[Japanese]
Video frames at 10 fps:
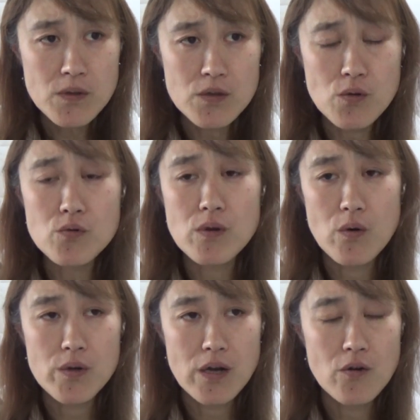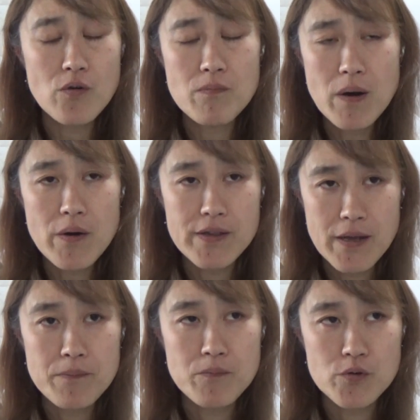ていうことが多いからほんまは
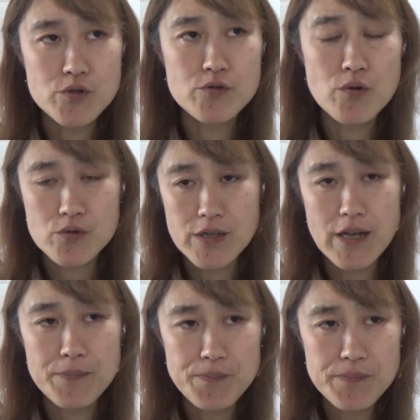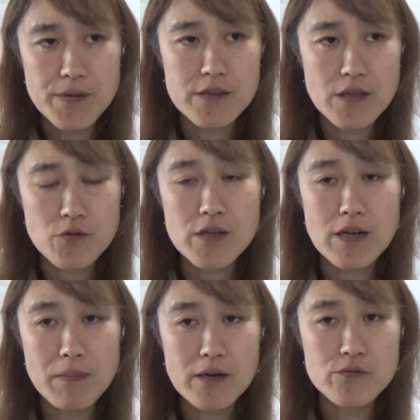ねもう16歳になった時か
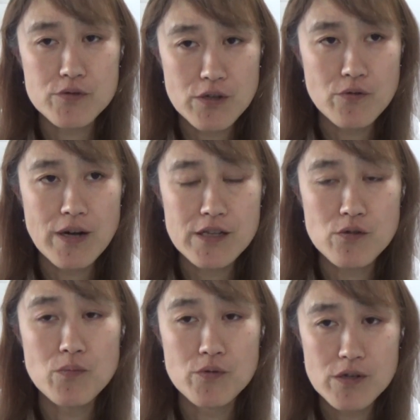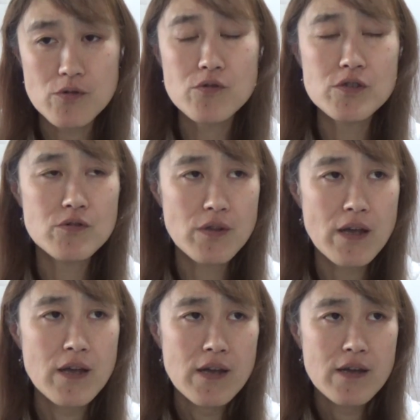らバイク乗せるのがいいと思うんでそれと一緒
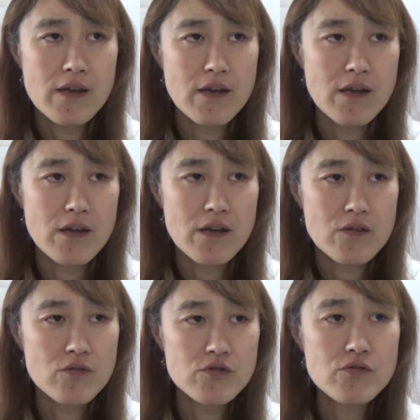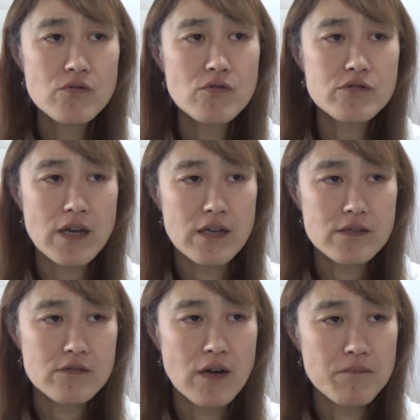で、えー、16歳っ
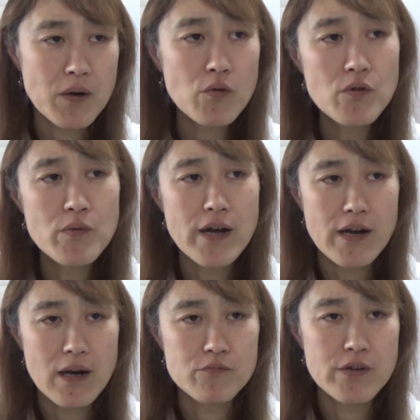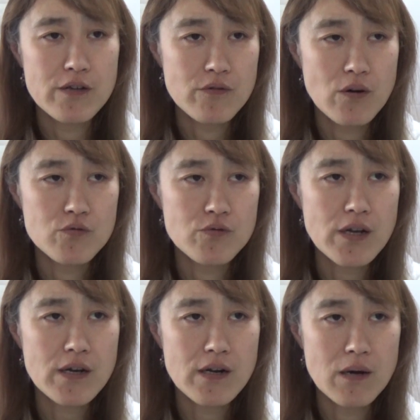ていうか、まあ、子供やから危ないのか大人
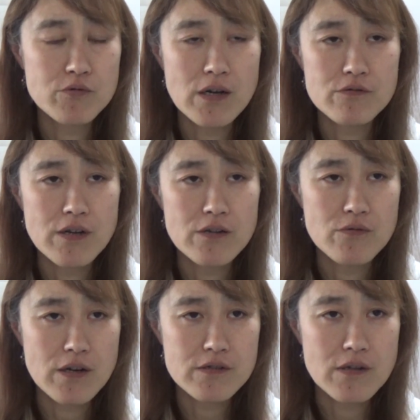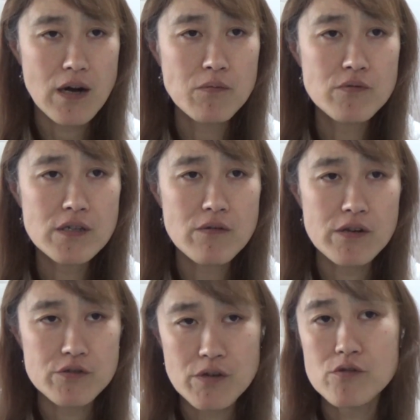やから危なくないのかって言ったら危なさ
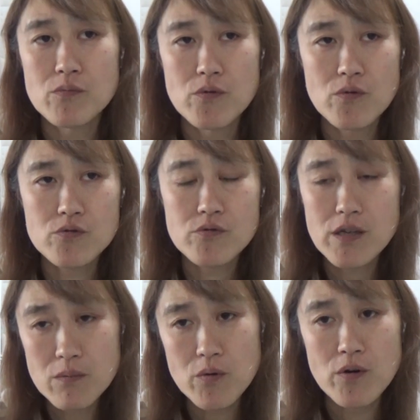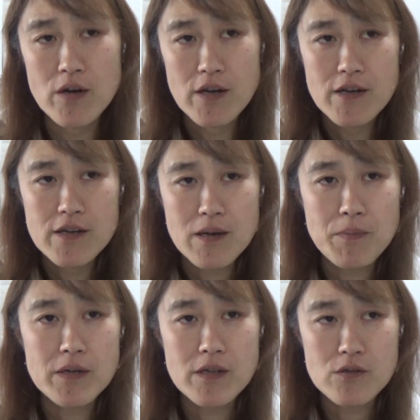は一緒やと思う大人でもやっ
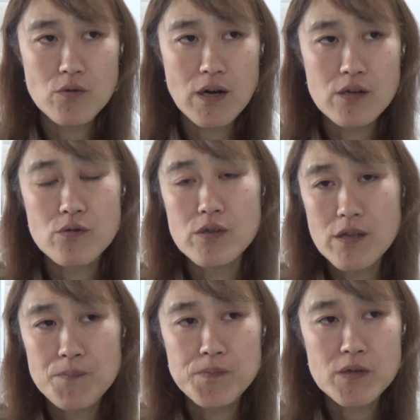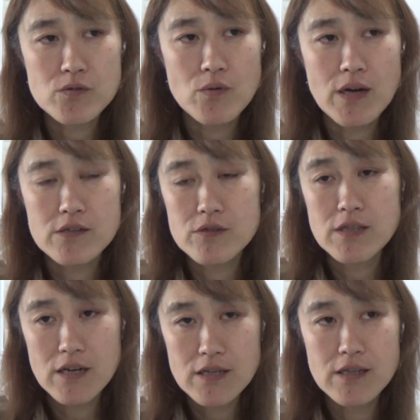ぱりネット環境でねストーカーつい
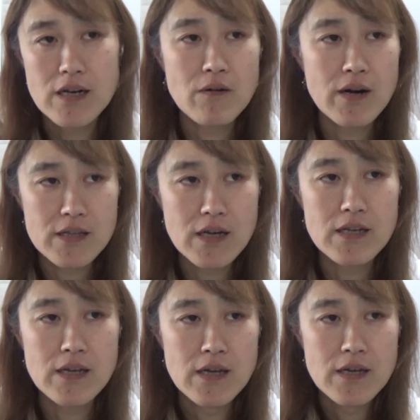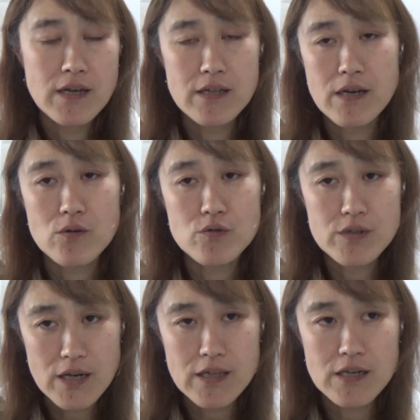たり狙われたり変なこと
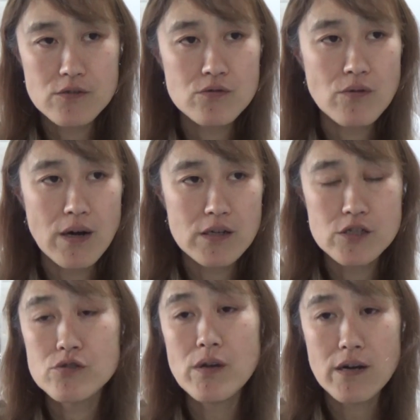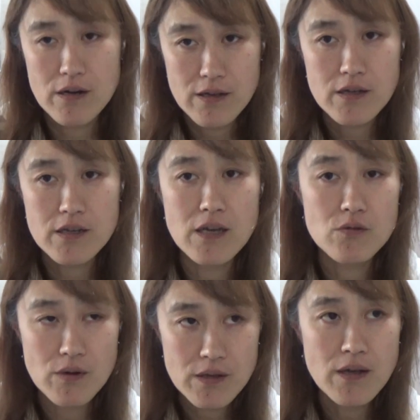されたりするのは一緒やからね危
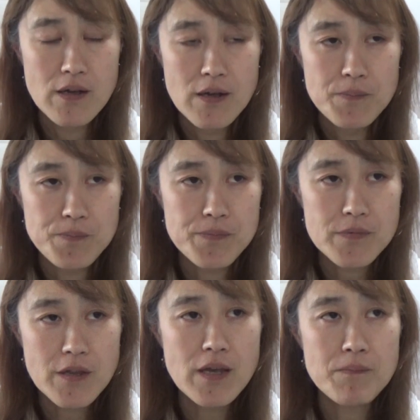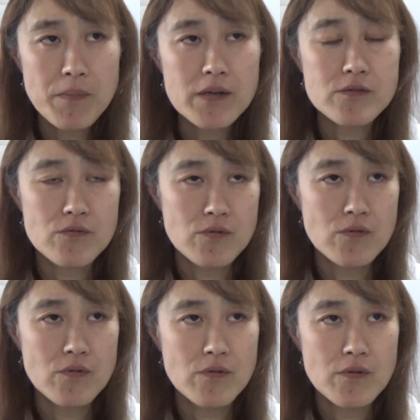険度はね、うん、ただやっぱりそ
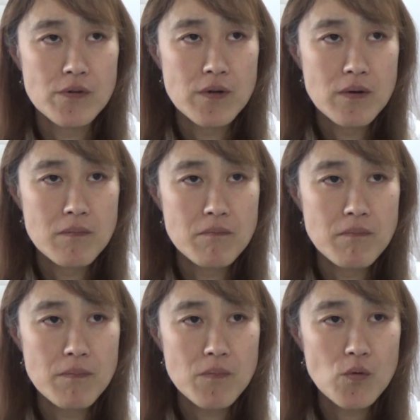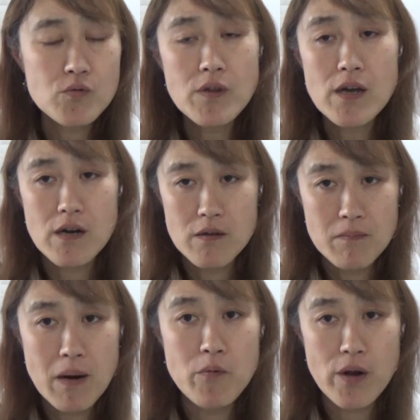の大人やから
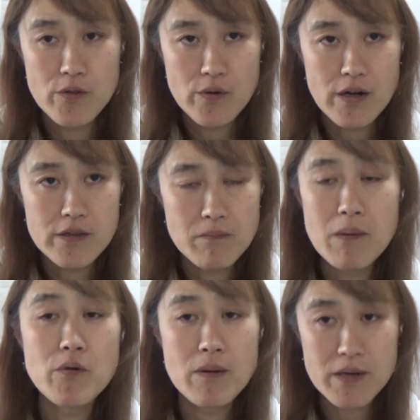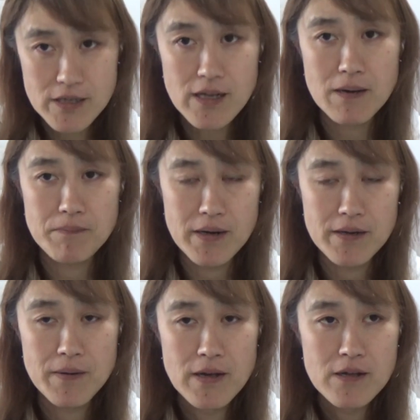守れんのかって守れませんやっぱ
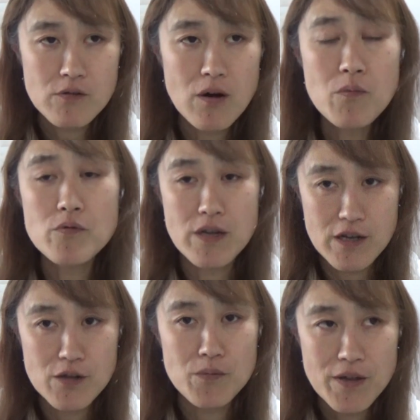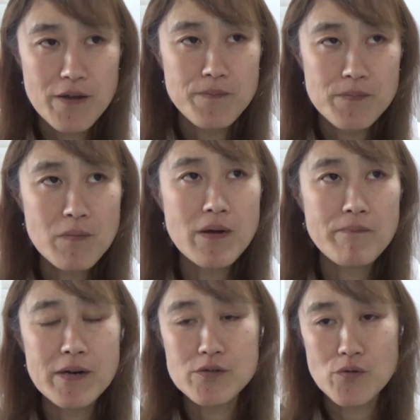りとは思うねんけどもねでもやっ
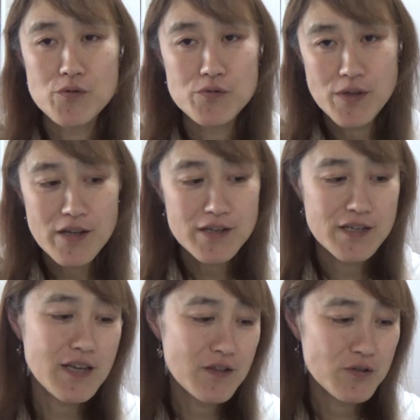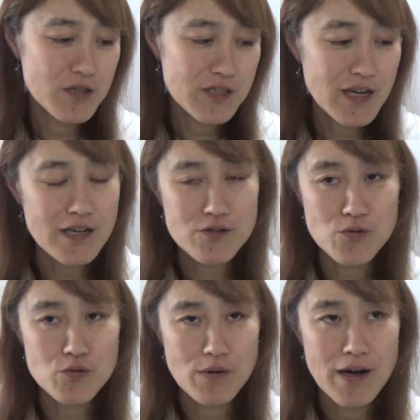ぱりそういうね危険にさらす
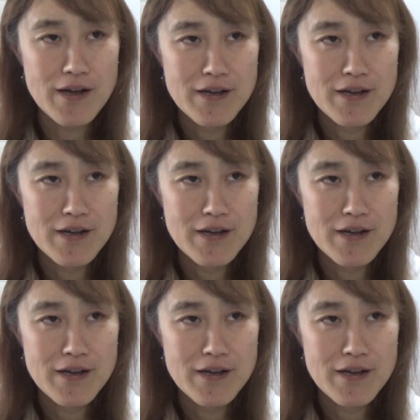ことは